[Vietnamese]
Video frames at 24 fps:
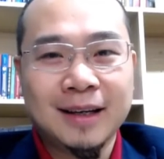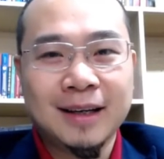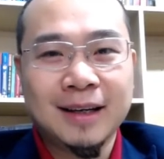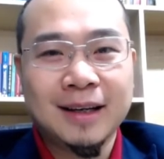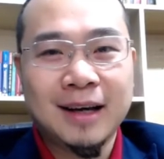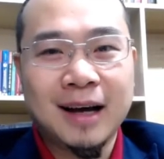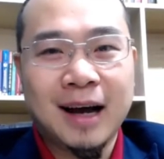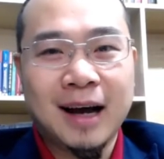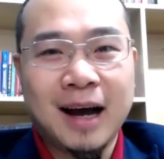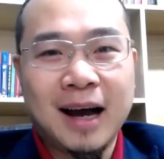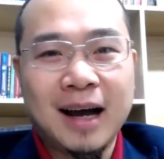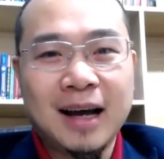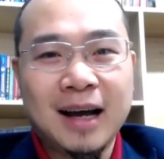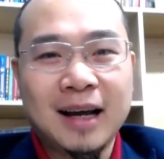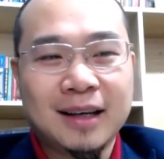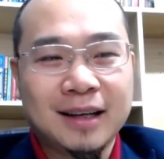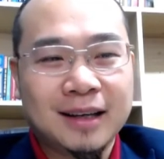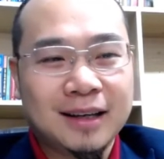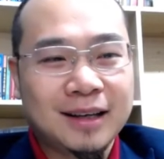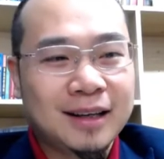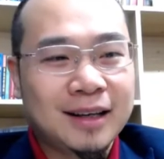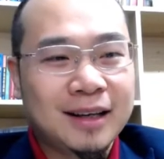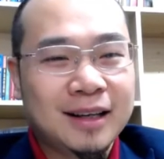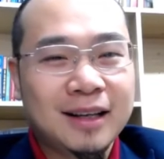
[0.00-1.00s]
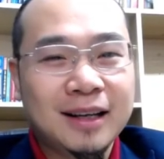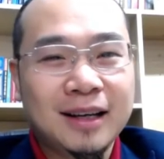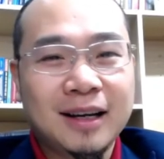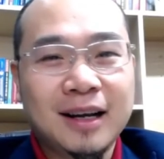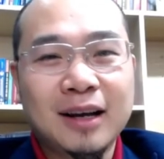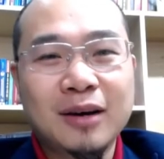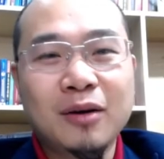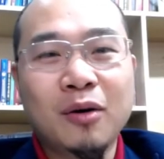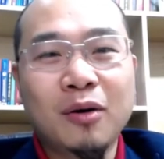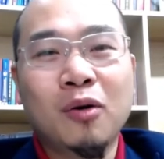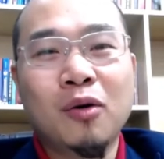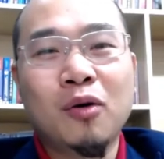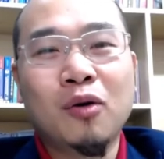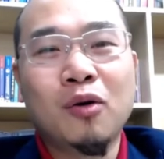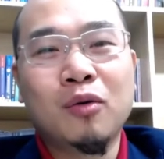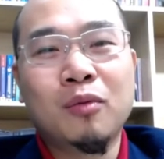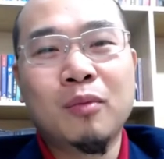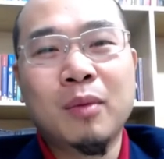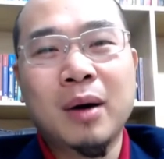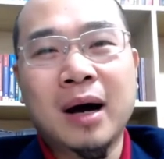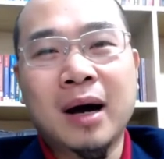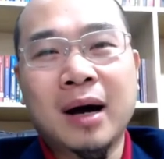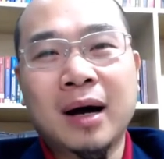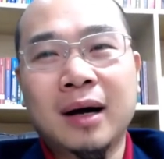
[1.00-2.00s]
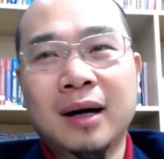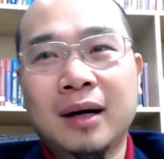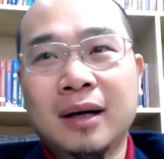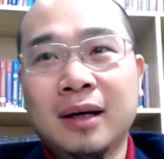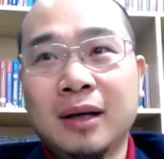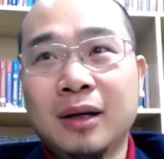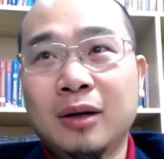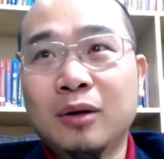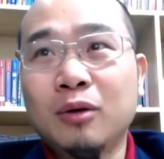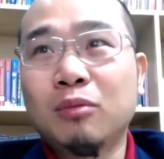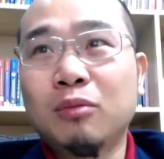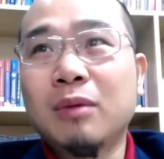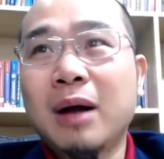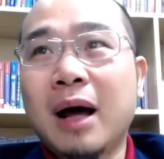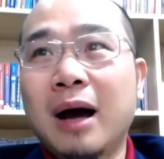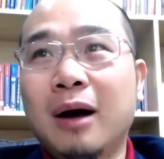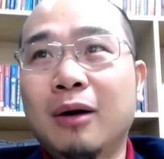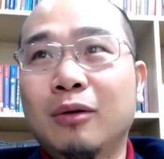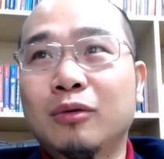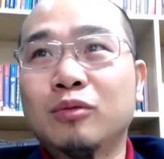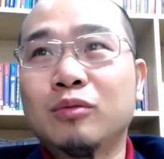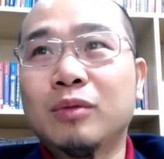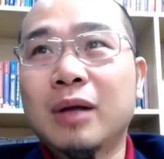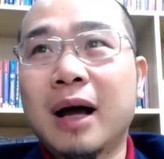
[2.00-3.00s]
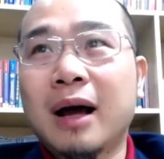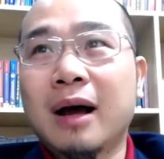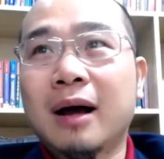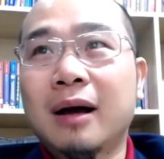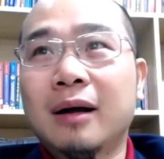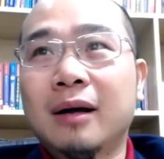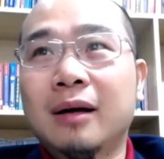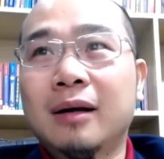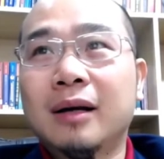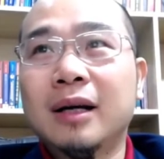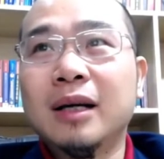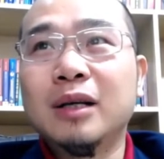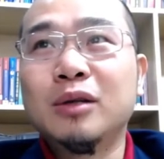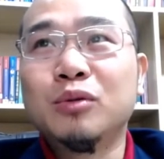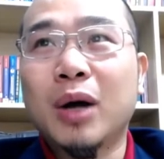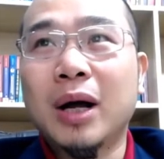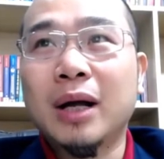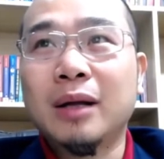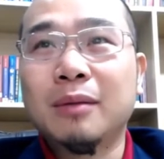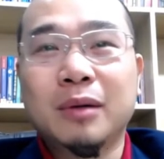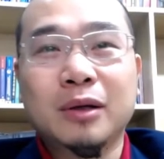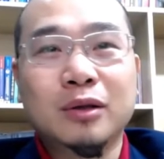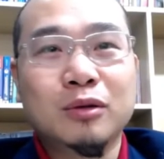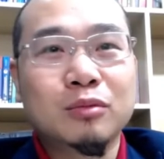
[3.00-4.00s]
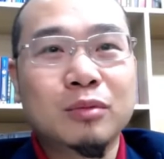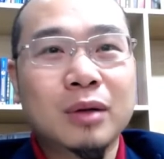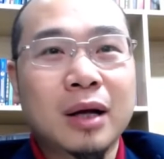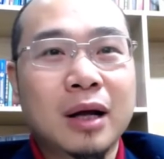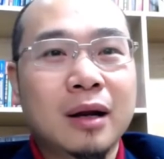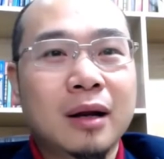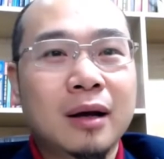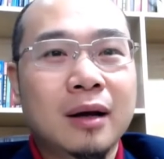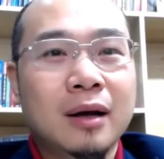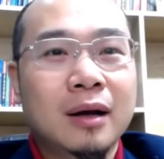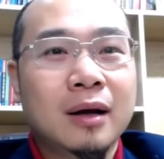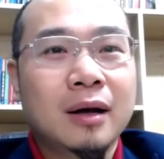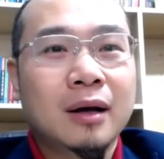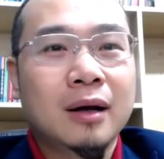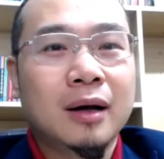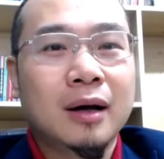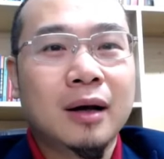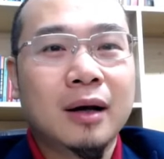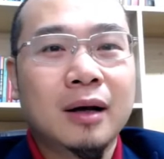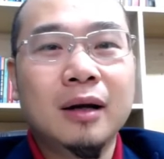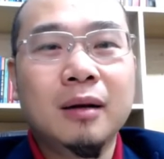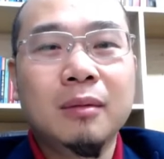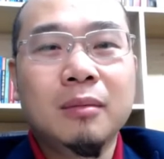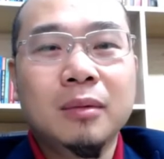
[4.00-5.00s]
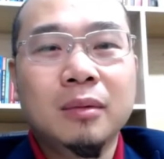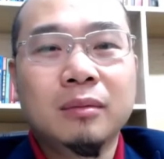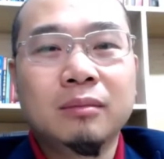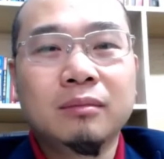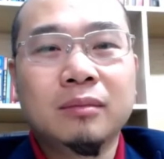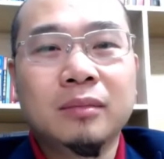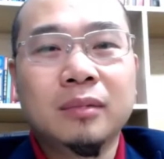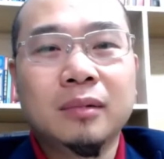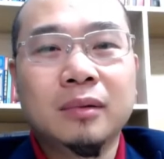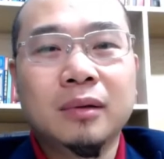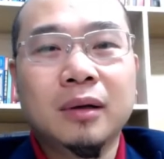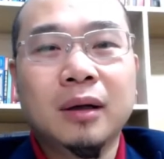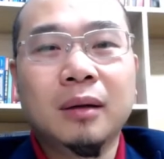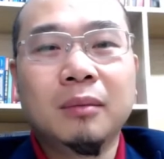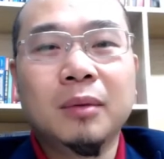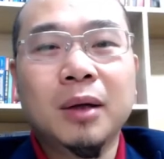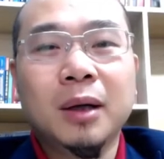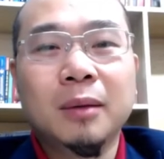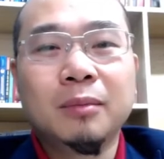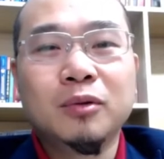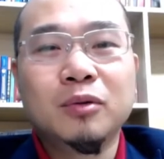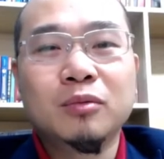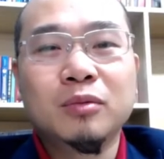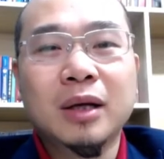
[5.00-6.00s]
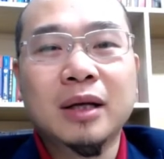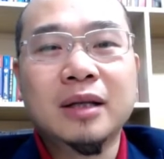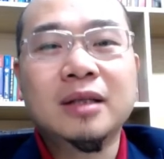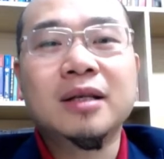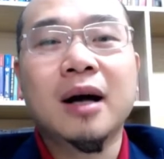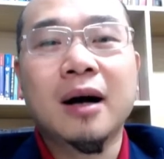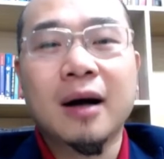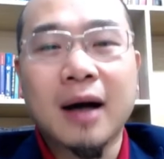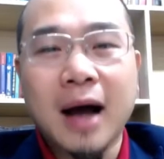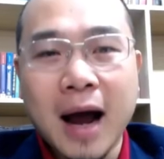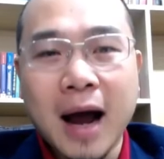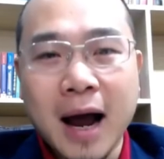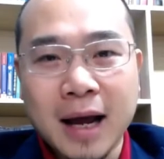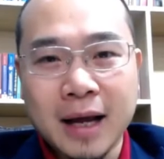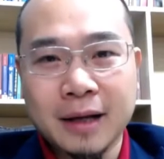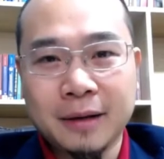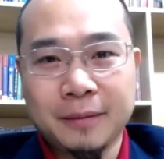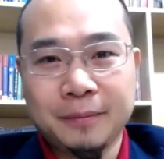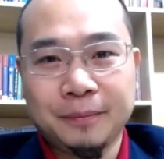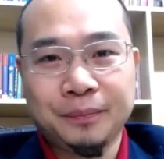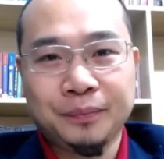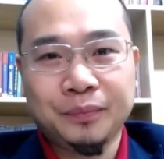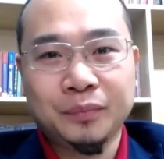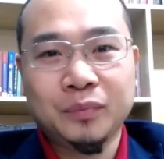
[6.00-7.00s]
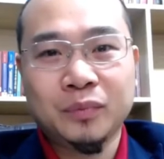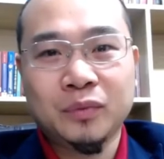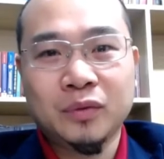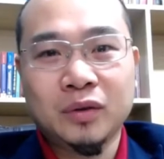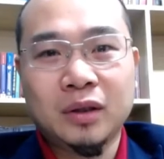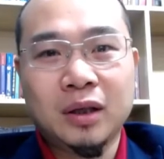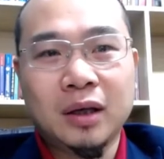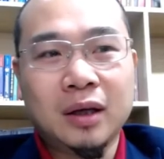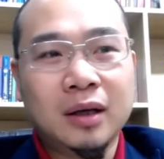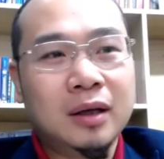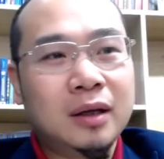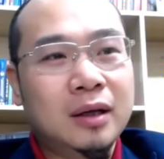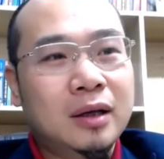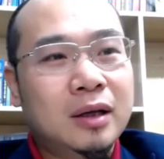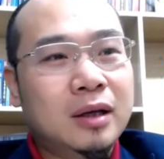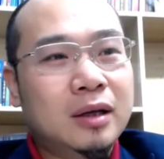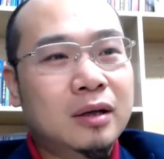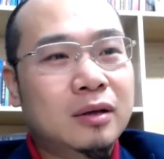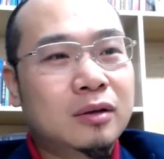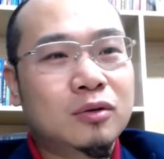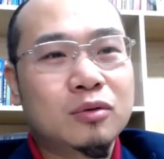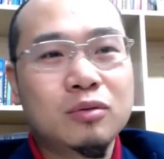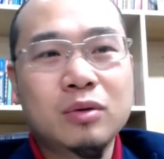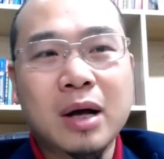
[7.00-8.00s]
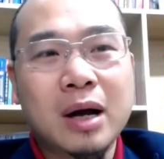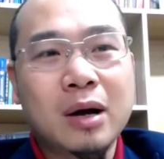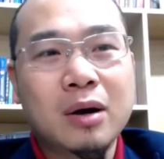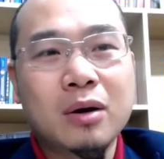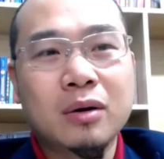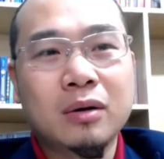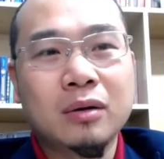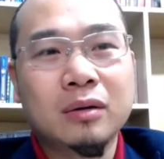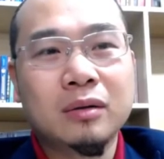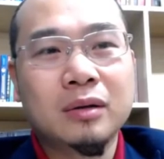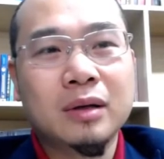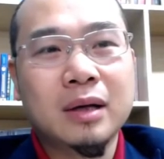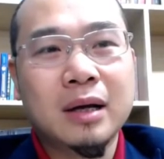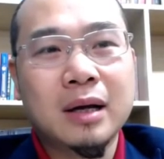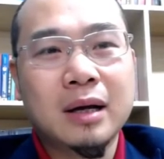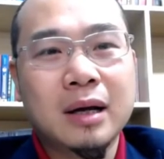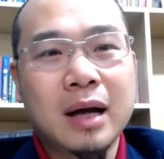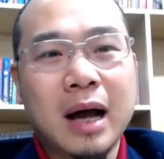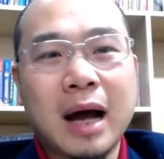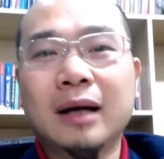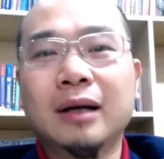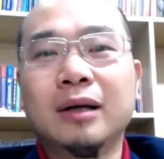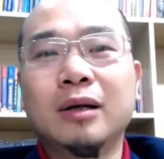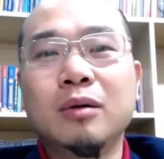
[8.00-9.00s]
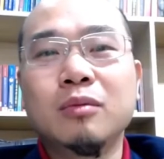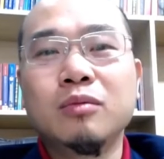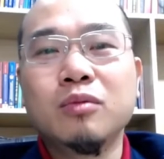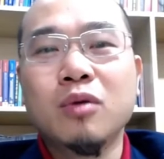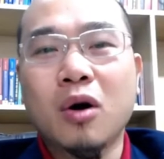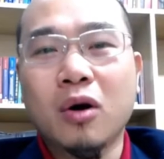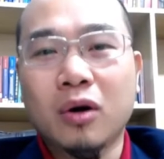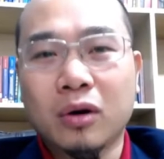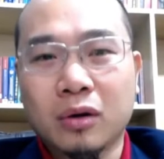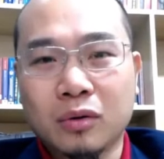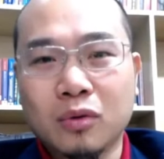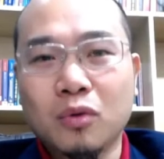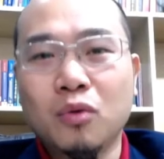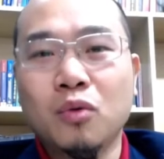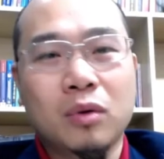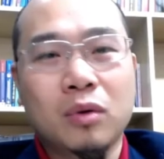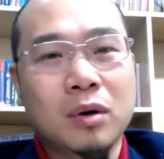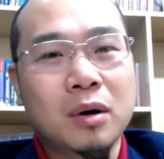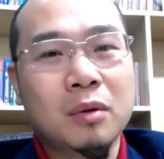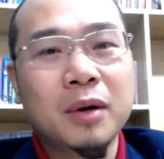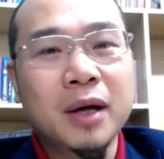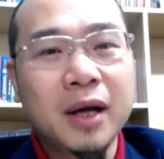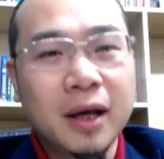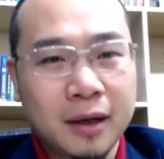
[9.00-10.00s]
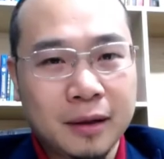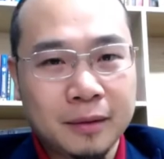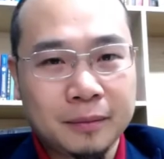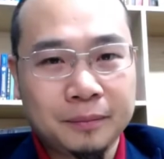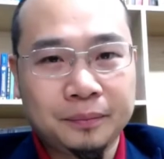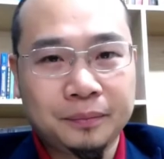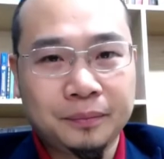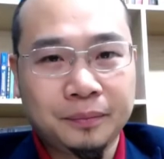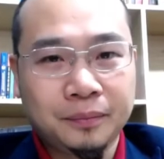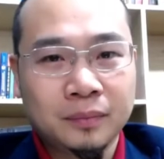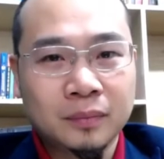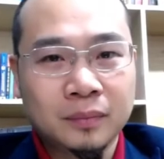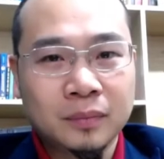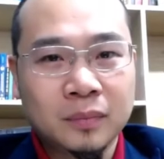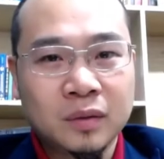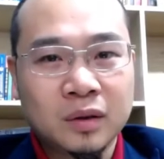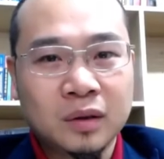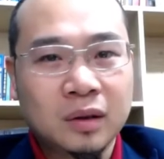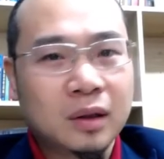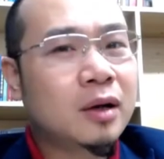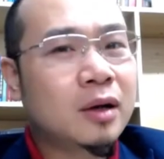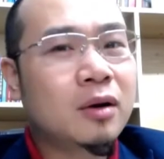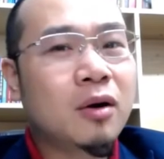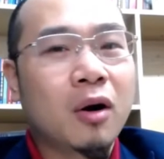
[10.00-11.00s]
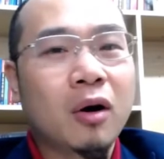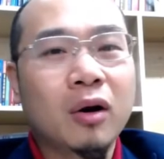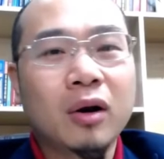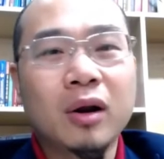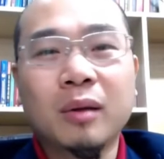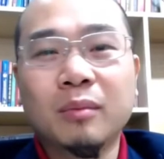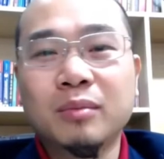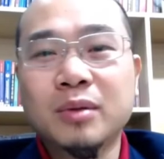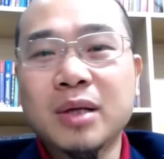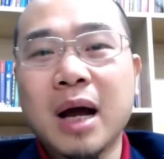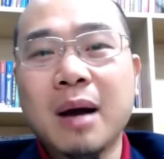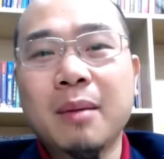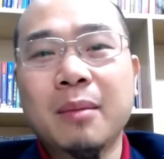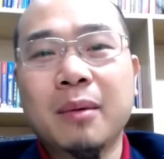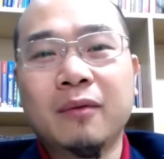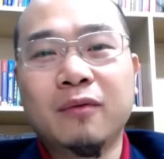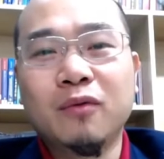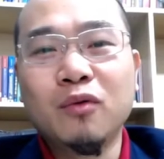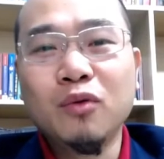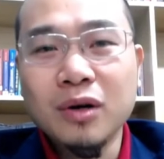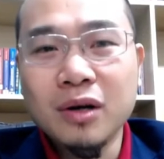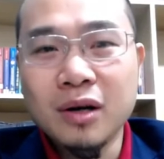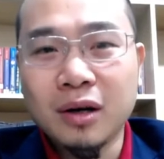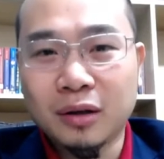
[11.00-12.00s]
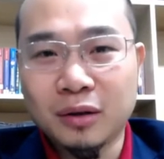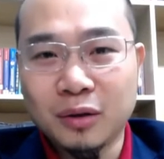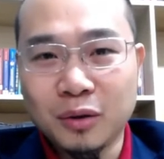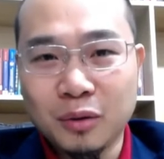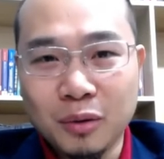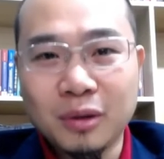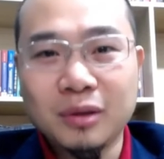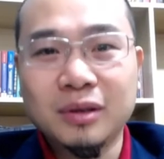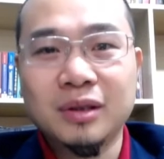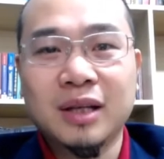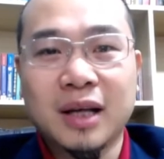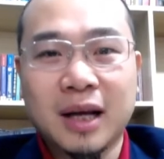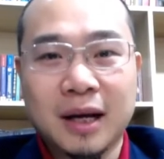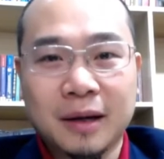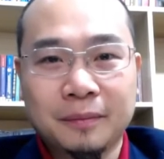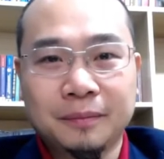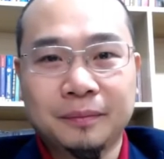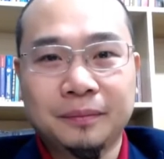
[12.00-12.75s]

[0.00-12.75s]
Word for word: Đấy, những cái đồ mà lúc nào chúng ta kinh doanh mà chúng ta uh, lớm lớp chúng ta sợ hãi thì chúng ta ăn không ngon, ngủ không yên. Khi đó làm sao mà vui được, đúng không anh chị em?